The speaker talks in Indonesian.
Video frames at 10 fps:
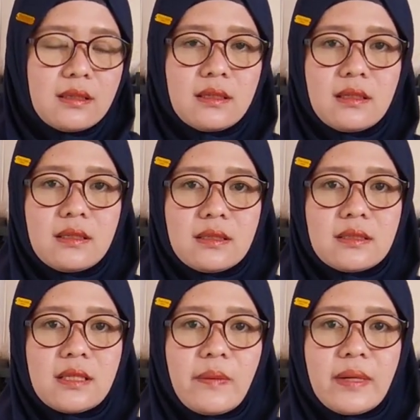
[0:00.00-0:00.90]
uh,
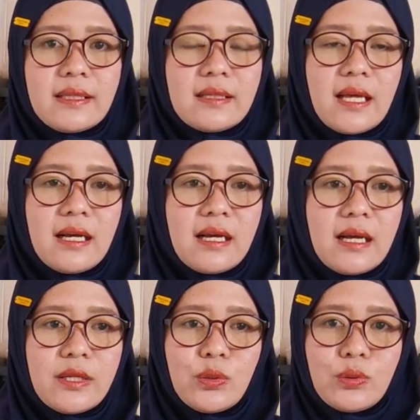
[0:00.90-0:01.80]
sama
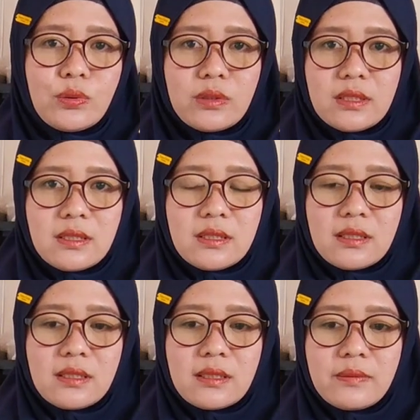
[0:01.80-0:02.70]
tetangga itu
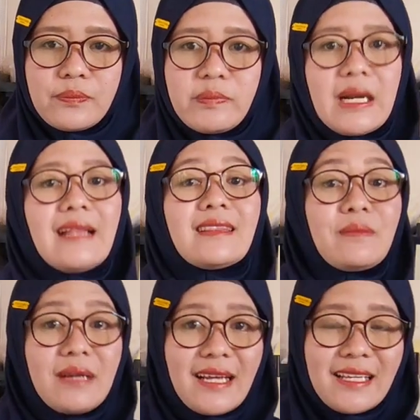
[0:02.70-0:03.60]
uh,
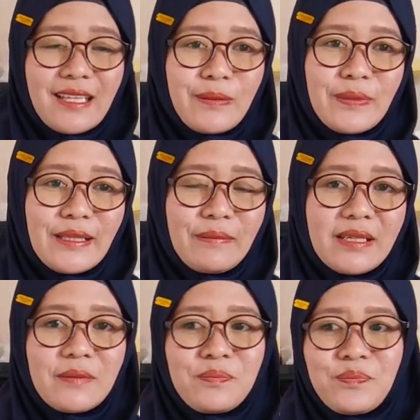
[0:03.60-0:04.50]
berantem lah ya
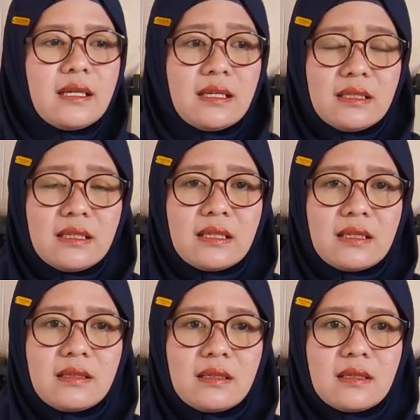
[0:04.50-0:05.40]
teman-teman. Dan
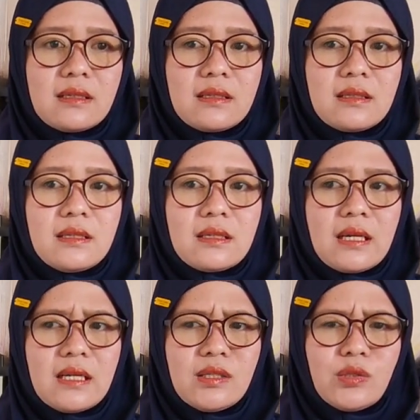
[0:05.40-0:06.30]
akhirnya
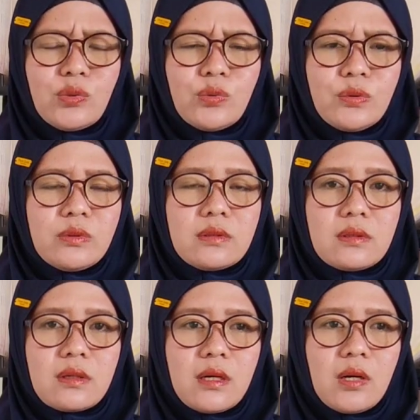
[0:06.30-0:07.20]
ikan itu
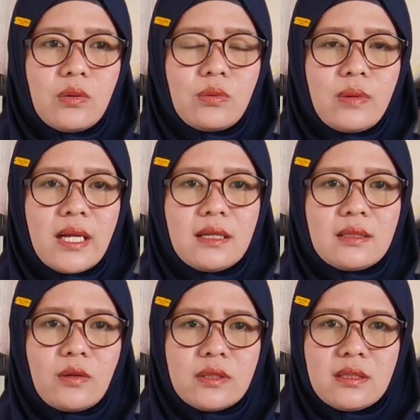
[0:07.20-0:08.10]
keluar
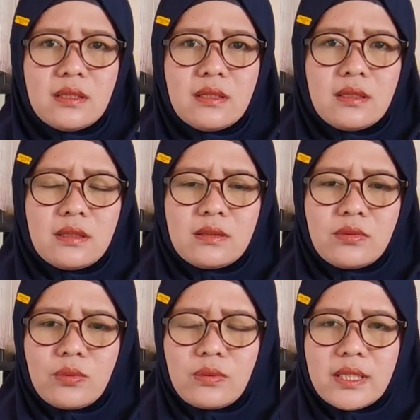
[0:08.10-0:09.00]
atau
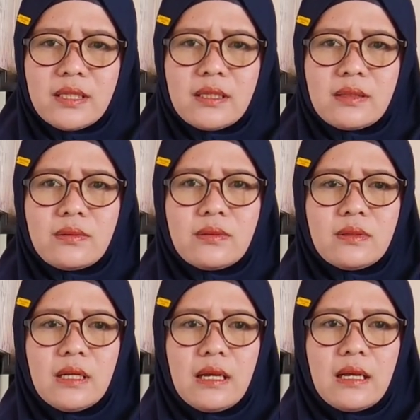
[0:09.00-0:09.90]
diculik
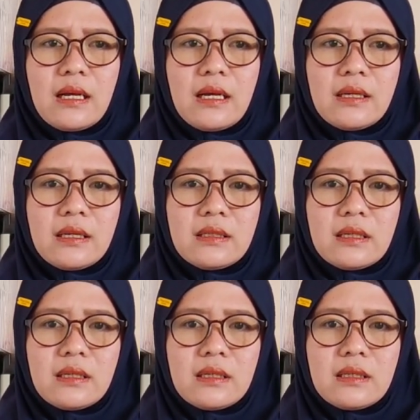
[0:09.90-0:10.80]
gitu,
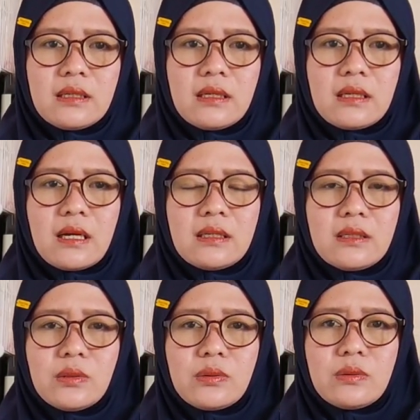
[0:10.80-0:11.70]
akhirnya
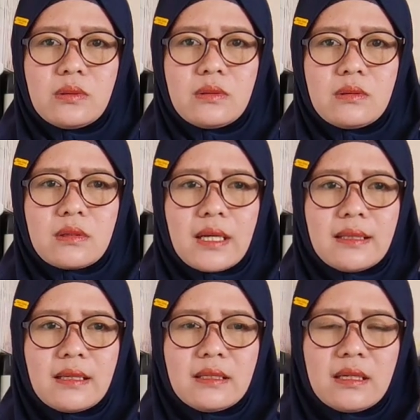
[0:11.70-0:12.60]
ikan itu
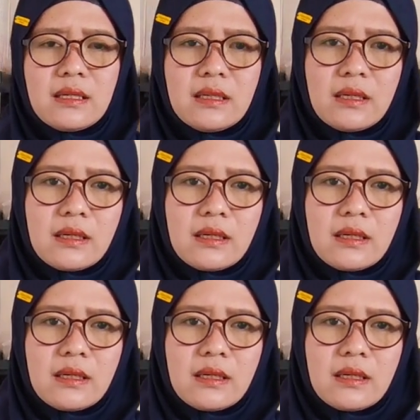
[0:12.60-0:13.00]
katanya